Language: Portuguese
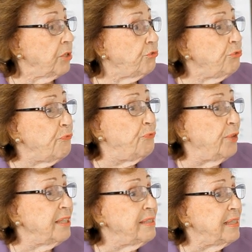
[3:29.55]
Isso
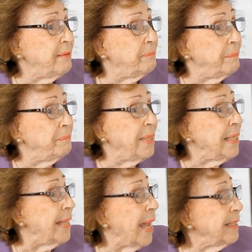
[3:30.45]
vem de
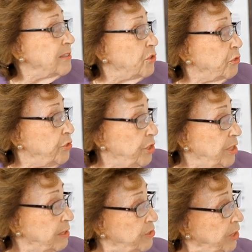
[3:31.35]
milhares, eu
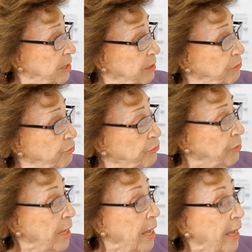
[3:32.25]
diria, de
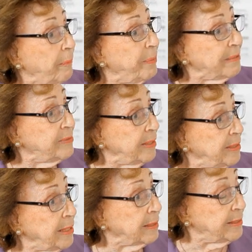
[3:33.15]
anos. A
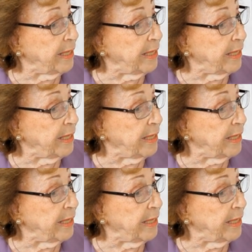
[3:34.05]
parceria de